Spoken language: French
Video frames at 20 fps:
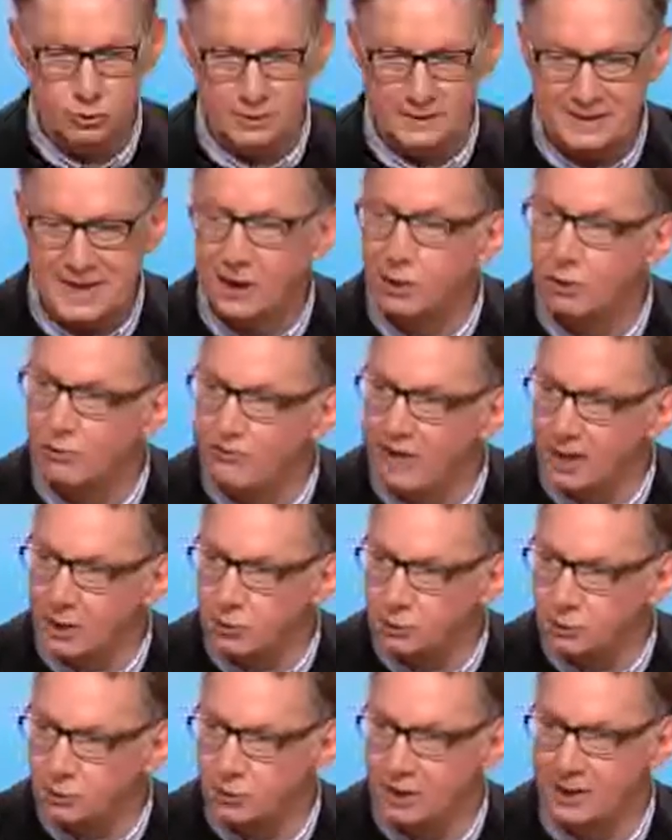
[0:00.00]
ce cercle
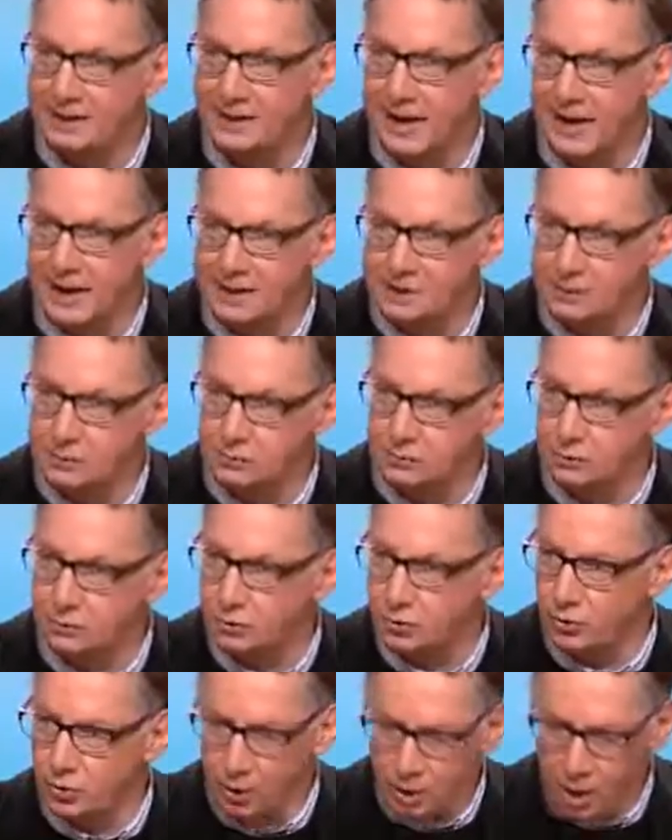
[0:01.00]
vertueux d'interaction
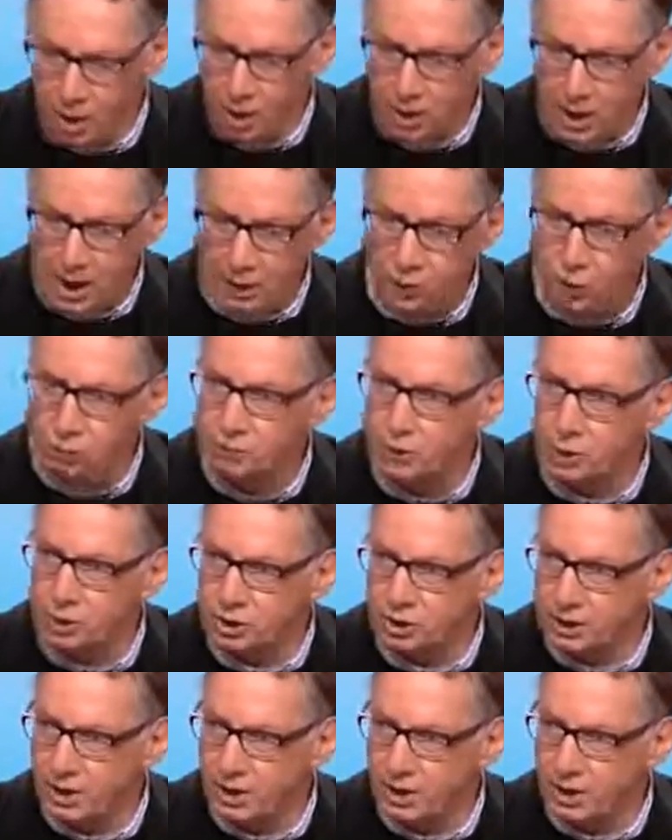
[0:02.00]
entre un groupe de